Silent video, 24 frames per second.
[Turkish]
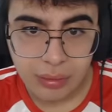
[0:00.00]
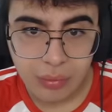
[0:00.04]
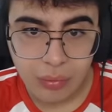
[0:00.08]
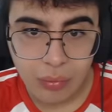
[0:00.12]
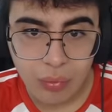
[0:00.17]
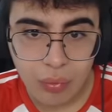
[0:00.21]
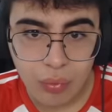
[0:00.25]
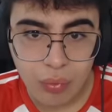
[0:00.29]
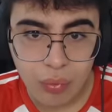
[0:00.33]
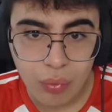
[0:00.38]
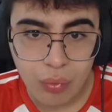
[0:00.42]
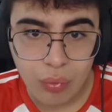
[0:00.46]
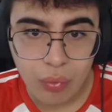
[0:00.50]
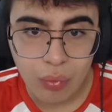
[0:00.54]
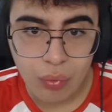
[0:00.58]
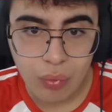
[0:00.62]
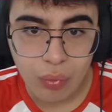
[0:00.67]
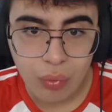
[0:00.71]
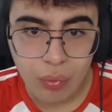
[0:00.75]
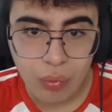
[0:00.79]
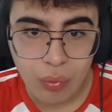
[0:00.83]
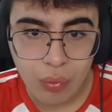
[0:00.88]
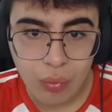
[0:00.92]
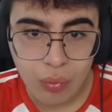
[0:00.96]

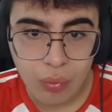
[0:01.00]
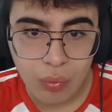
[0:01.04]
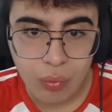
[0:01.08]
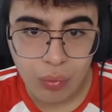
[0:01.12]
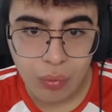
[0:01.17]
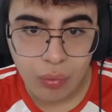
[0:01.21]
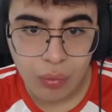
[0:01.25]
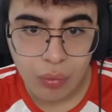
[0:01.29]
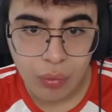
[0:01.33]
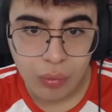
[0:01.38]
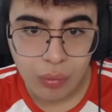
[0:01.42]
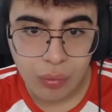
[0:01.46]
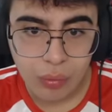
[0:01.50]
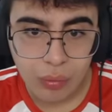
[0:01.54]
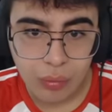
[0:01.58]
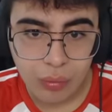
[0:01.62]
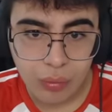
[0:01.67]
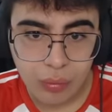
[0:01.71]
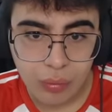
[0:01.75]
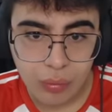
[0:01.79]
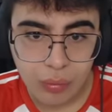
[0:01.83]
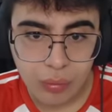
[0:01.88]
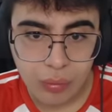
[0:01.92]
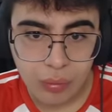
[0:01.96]
Oo.
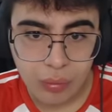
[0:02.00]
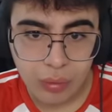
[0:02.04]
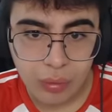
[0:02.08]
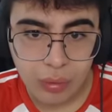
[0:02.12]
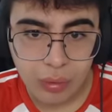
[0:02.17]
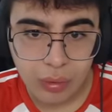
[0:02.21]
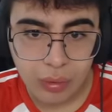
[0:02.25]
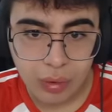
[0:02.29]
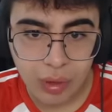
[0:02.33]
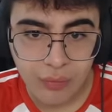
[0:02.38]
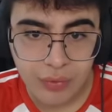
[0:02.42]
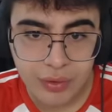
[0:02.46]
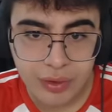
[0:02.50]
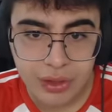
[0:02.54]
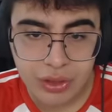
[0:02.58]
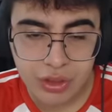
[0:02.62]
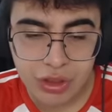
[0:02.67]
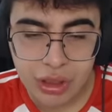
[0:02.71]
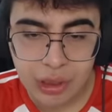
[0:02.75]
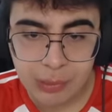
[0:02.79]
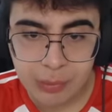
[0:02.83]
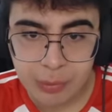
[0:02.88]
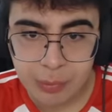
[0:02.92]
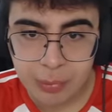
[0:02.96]
Kafasını
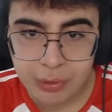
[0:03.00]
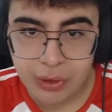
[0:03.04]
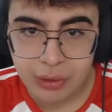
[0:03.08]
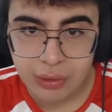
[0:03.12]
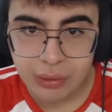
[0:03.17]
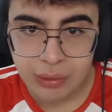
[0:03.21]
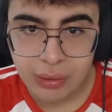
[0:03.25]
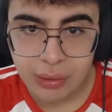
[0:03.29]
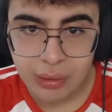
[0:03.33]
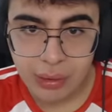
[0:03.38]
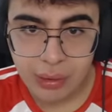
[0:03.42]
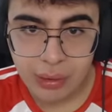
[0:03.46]
çarptı Piggy.